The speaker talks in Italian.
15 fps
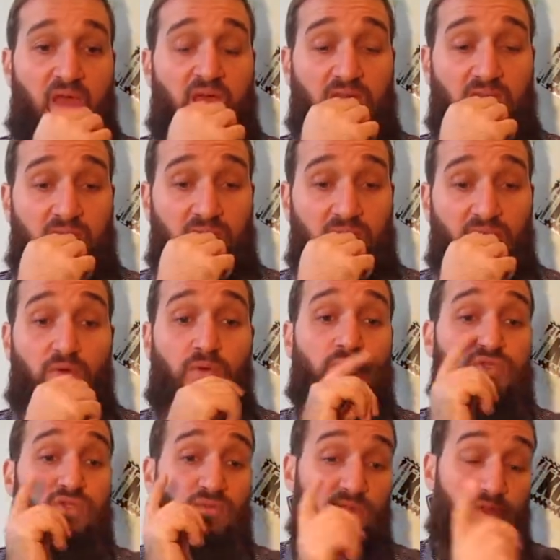Eh, voi
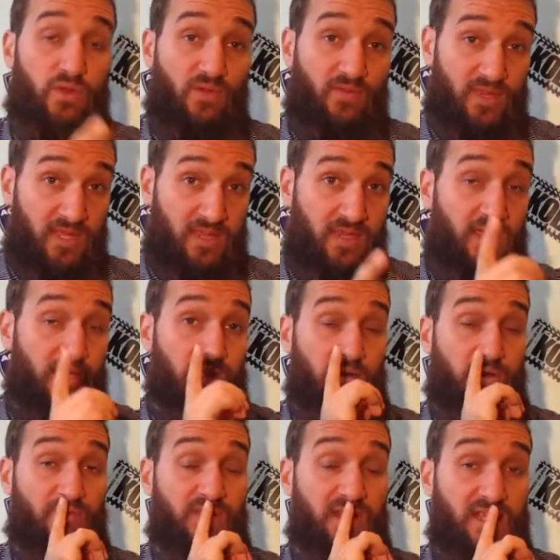questo video lo, vedete,
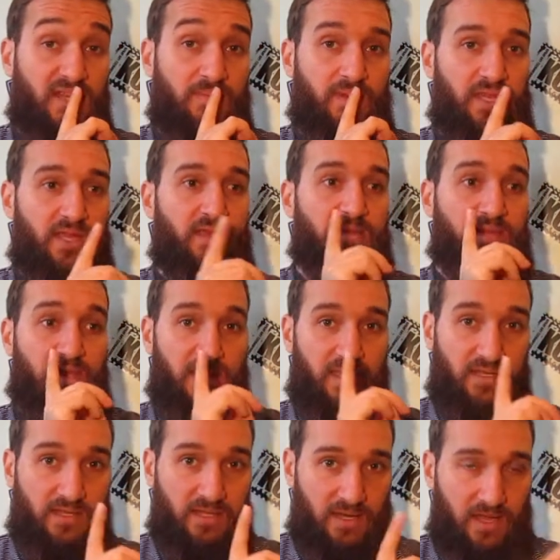lo vedrete praticamente
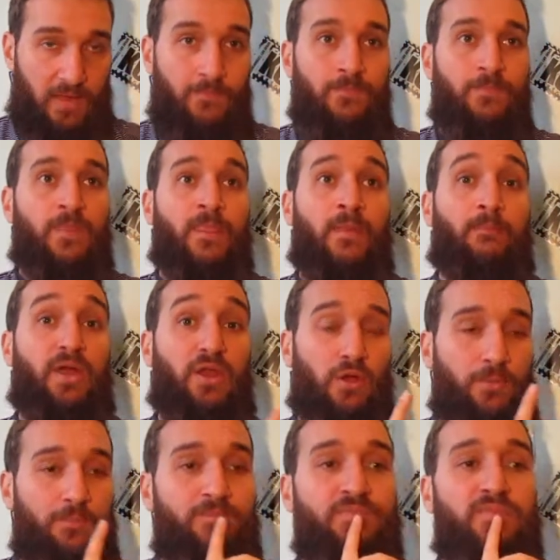il 3,
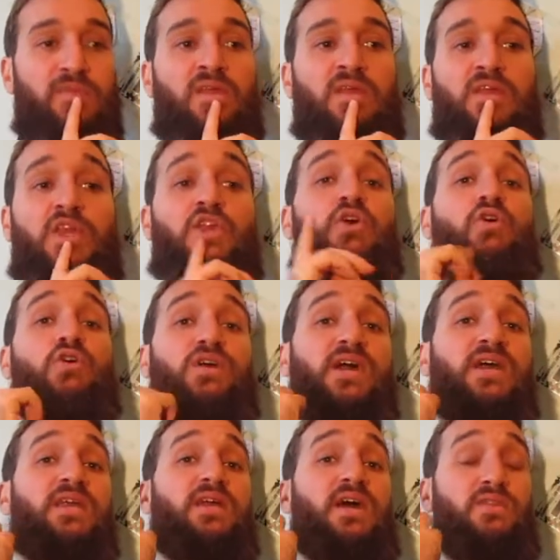però io ho
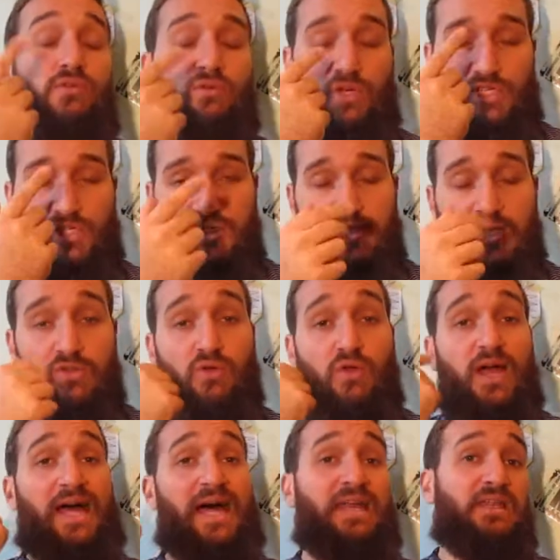caricato, ho
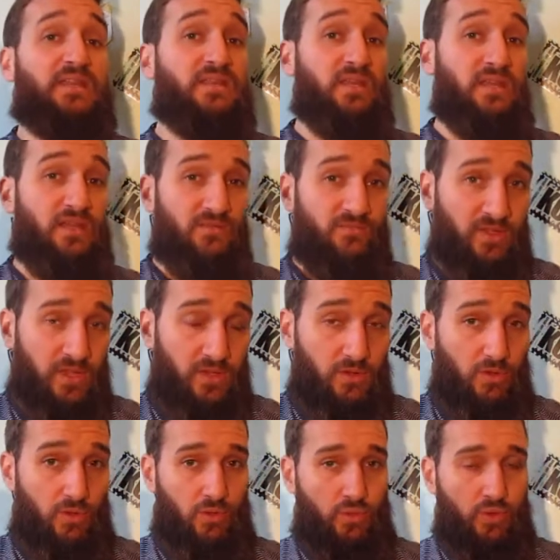registrato altri
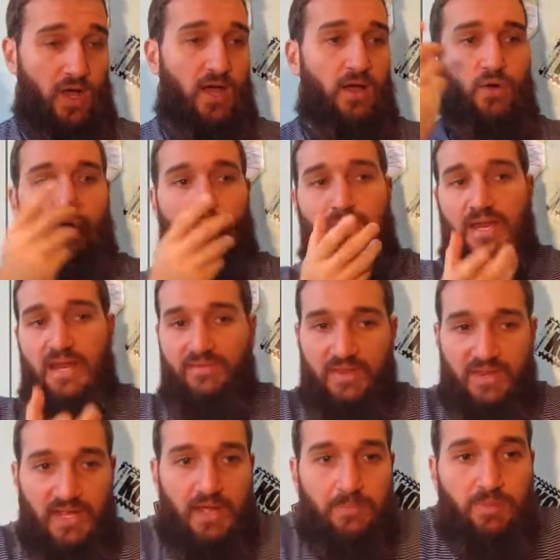video qua, ormai
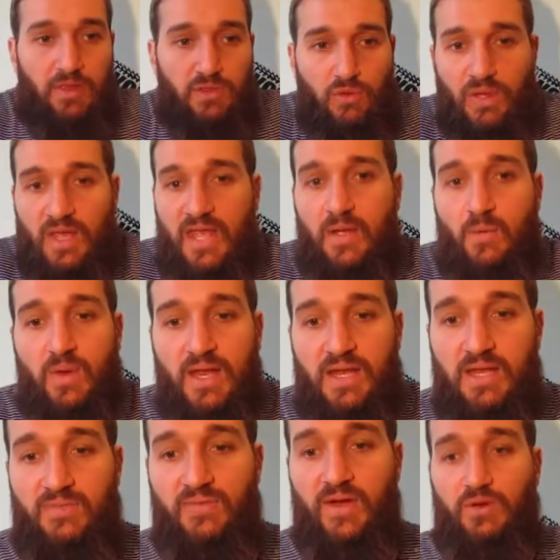l'avete capito, e
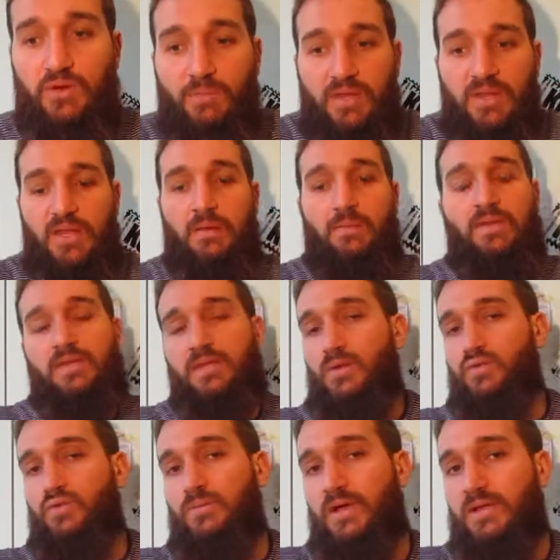quelli vanno praticamente in
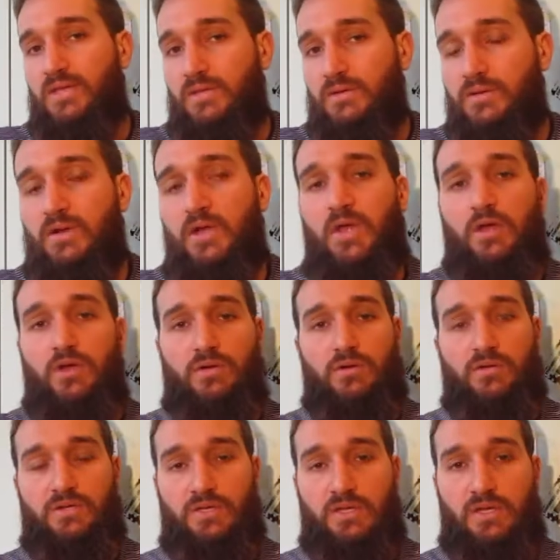automatico
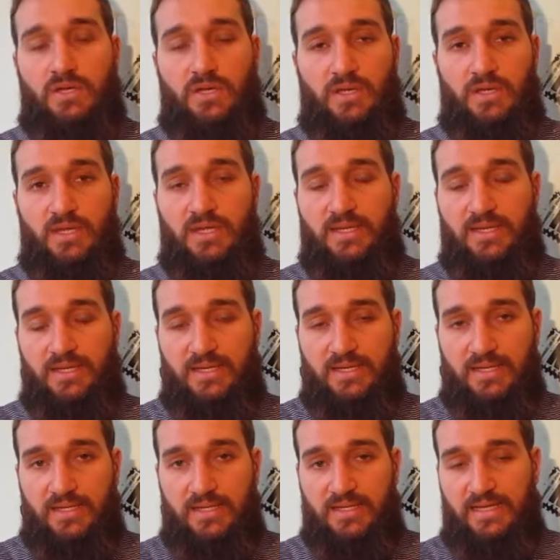con, eh,
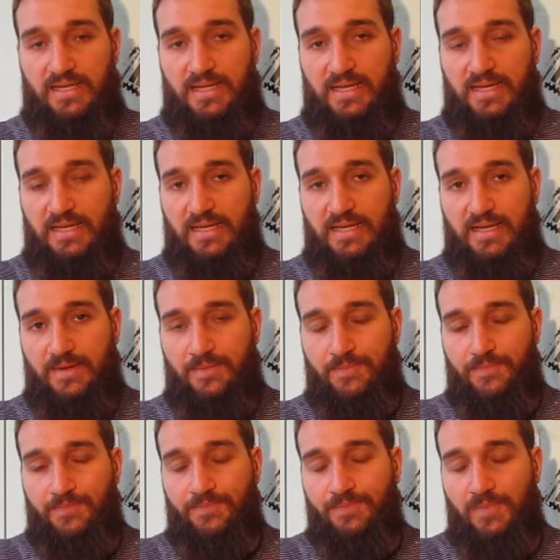il, la,
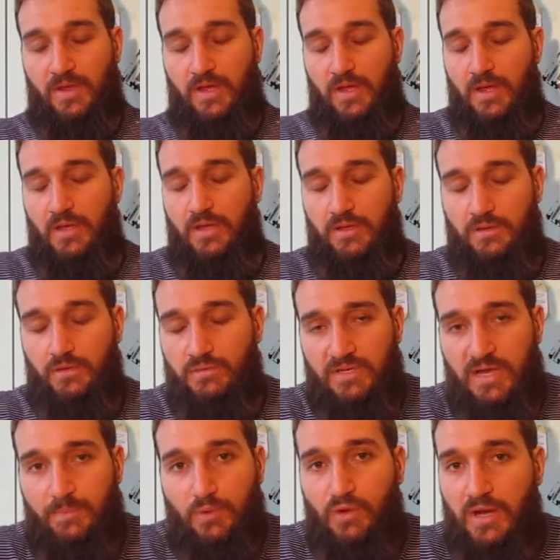mm, eh, con
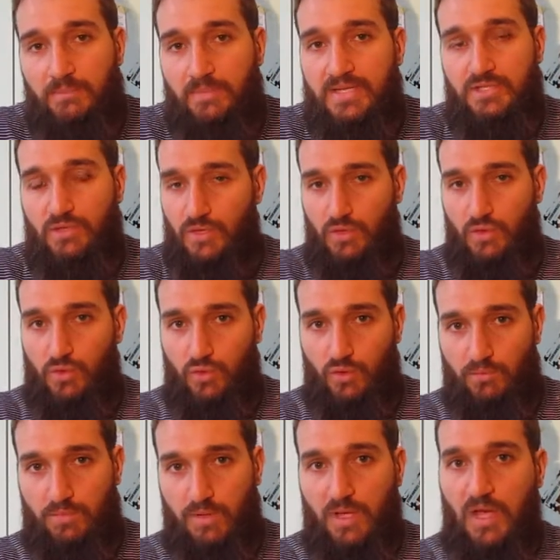la programmazione di
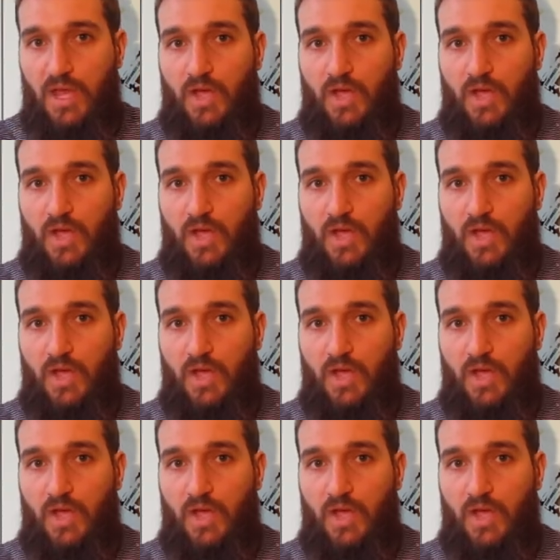YouTube.